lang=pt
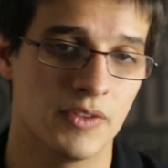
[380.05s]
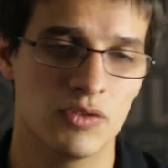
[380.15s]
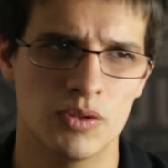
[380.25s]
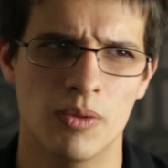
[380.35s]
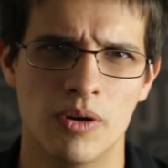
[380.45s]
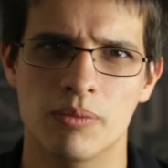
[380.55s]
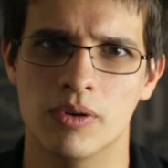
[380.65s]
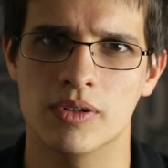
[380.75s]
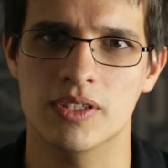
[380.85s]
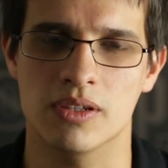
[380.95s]
Futebol é um
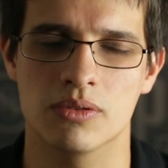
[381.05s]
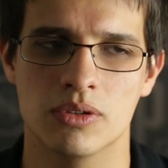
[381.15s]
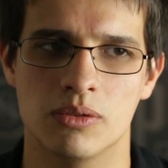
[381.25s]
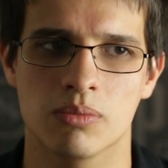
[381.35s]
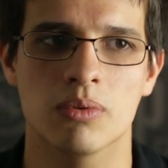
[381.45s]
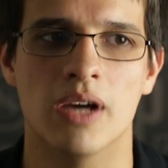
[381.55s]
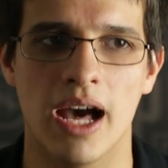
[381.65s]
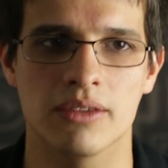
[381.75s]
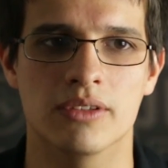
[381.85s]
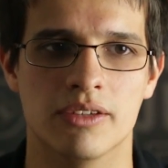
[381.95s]
pouco assim, é um jogo
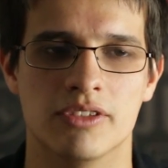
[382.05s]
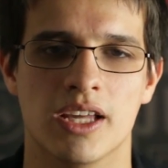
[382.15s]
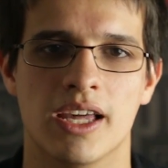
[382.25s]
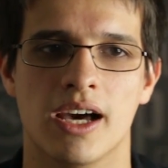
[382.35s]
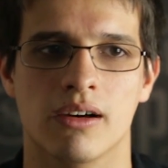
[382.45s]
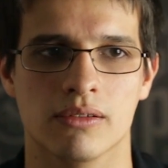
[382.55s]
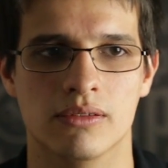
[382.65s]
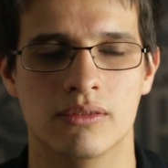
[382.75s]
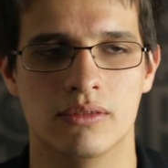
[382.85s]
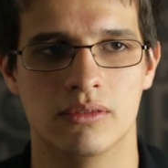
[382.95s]
bugado na vida real.
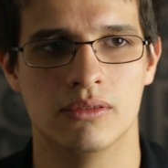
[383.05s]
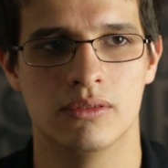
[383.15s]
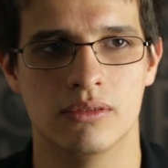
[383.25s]
Uhum.